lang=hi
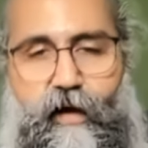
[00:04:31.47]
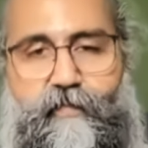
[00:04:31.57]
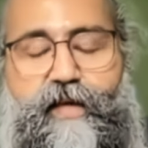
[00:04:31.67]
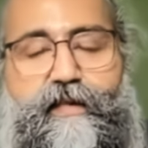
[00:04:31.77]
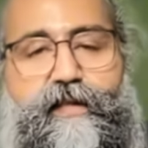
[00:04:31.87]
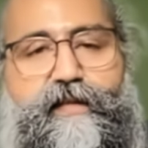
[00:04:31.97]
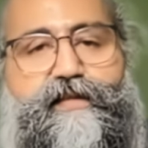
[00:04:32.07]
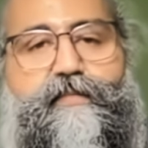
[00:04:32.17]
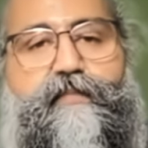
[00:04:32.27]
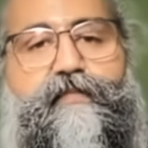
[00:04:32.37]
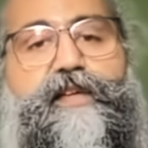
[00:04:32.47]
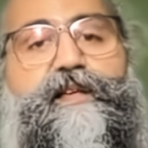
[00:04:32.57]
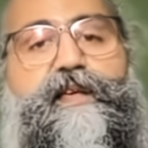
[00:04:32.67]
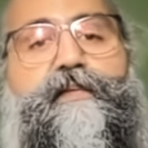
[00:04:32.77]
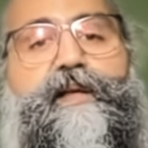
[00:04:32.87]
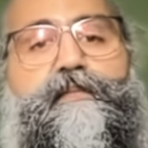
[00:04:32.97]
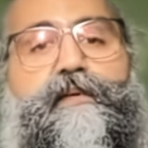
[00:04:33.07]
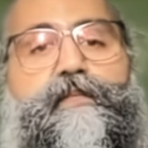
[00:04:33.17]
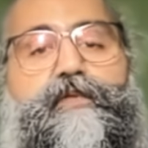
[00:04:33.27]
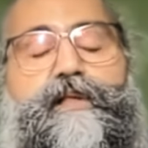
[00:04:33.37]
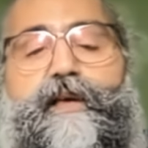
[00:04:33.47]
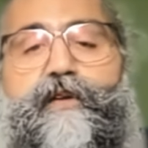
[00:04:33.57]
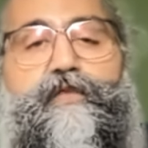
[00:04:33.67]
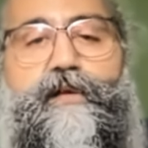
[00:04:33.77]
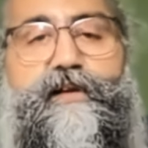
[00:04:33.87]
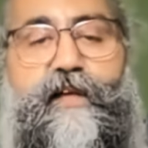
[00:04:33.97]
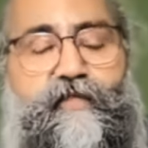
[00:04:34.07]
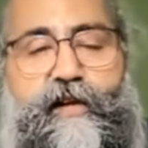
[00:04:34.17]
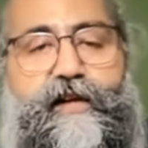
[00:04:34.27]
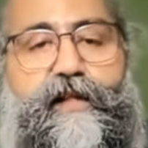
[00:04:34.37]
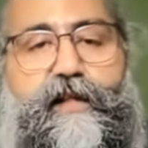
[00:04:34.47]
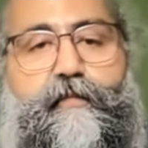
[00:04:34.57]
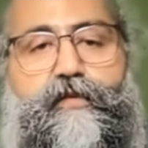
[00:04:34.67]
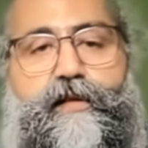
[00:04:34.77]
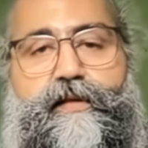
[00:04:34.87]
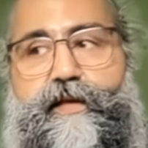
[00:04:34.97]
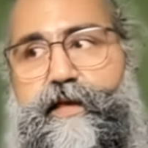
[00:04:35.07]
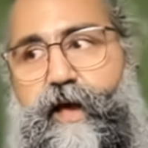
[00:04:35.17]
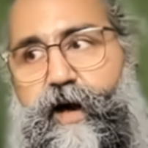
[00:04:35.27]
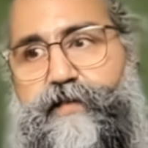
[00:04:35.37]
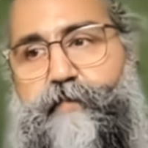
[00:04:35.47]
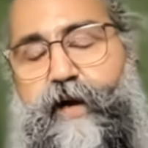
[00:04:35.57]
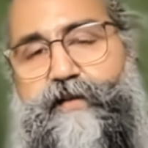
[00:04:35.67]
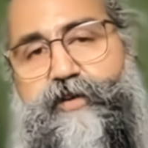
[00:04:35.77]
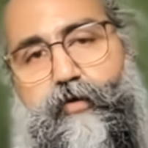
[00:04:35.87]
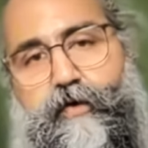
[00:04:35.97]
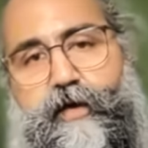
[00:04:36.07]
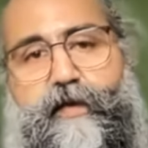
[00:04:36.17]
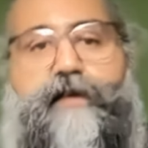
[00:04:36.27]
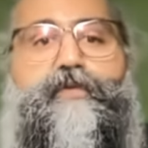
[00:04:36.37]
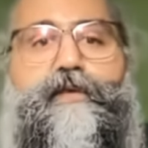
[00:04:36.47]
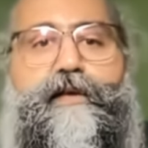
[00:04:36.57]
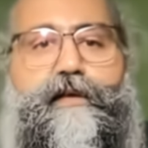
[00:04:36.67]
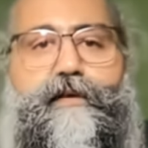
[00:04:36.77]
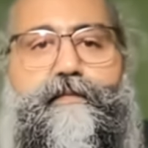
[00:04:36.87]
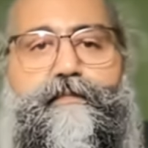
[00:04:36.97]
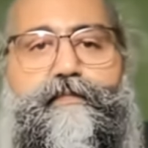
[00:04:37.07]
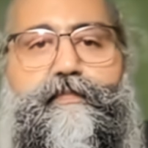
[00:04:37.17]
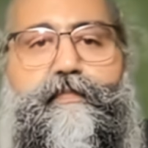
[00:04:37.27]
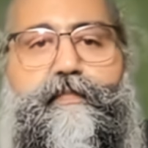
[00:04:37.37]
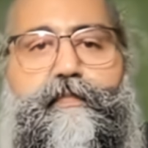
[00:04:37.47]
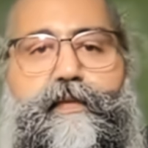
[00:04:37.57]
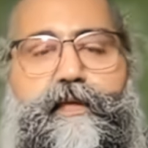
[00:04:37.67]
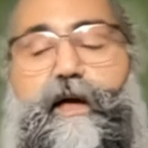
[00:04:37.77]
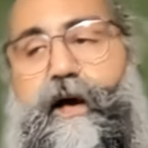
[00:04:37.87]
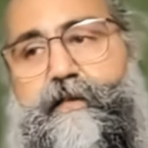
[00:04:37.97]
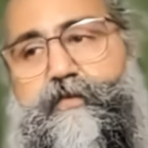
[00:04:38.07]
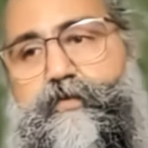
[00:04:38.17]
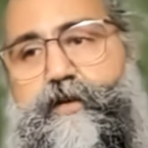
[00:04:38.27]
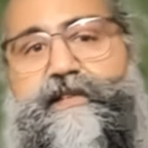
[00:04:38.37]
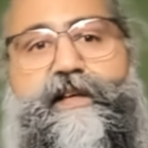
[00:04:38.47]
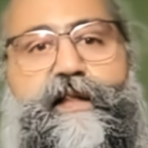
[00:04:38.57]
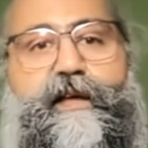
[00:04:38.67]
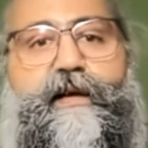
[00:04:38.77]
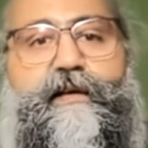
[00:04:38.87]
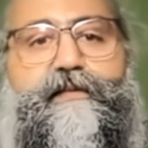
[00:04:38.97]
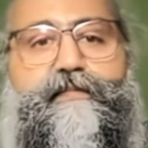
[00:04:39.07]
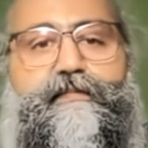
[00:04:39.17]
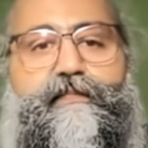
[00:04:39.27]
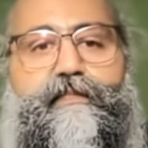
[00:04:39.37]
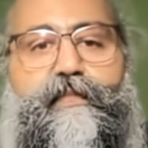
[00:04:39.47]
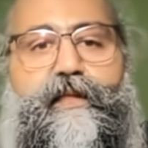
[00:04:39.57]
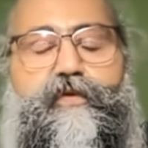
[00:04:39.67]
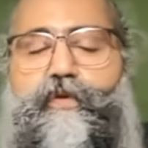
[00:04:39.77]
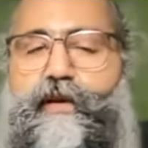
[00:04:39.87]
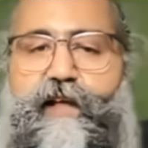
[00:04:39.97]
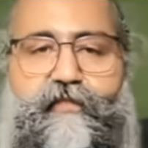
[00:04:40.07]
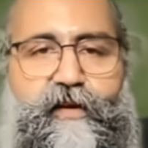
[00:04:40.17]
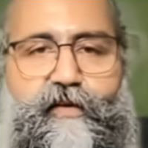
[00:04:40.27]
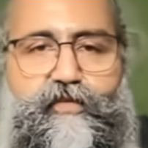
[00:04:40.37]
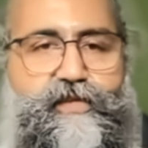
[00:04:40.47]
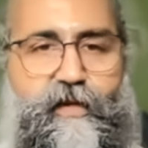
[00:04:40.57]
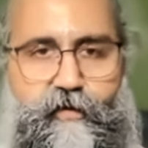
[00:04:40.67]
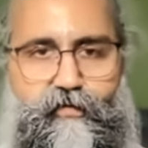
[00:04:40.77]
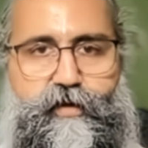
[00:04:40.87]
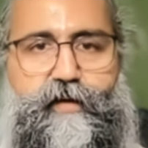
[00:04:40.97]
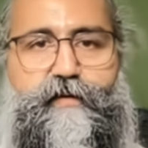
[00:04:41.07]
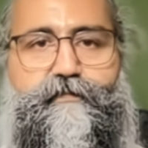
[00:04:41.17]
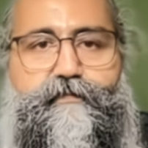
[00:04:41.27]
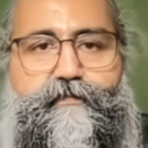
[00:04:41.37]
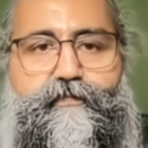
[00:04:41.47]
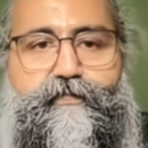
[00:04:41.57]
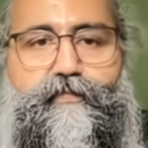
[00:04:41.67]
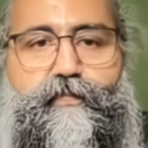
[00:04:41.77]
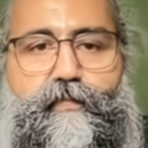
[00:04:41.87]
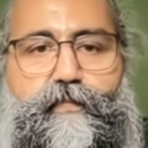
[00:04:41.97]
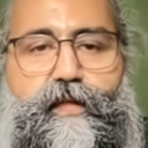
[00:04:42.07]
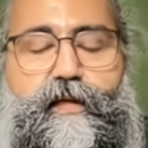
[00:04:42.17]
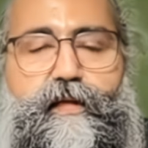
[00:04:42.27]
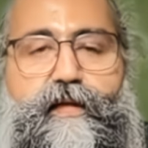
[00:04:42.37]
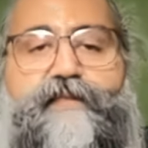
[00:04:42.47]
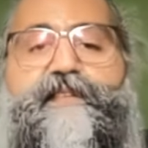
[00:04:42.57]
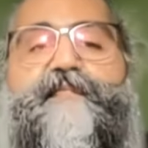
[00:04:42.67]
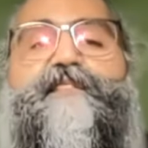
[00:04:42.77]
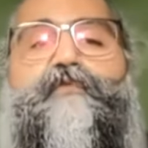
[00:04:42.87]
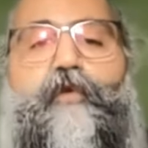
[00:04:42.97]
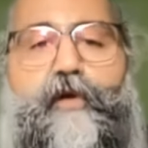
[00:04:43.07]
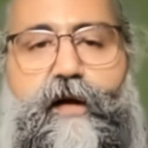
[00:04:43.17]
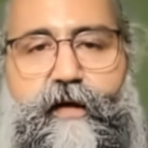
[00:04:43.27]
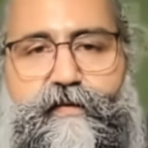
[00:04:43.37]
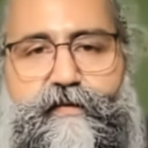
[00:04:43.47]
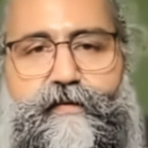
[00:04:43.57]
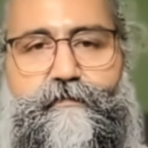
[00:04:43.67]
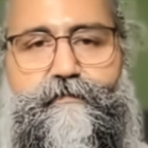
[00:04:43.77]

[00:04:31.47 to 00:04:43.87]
आप देखते हैं जब हम वेदर के बारे में भी बोलते हैं कोई डेफिनेटली नहीं बोल देते कि आज बारिश होगी ही होगी या आज सूरज निकलेगा कोई डेफिनेट कुछ नहीं होता इट्स जस्ट अ फोरकास्ट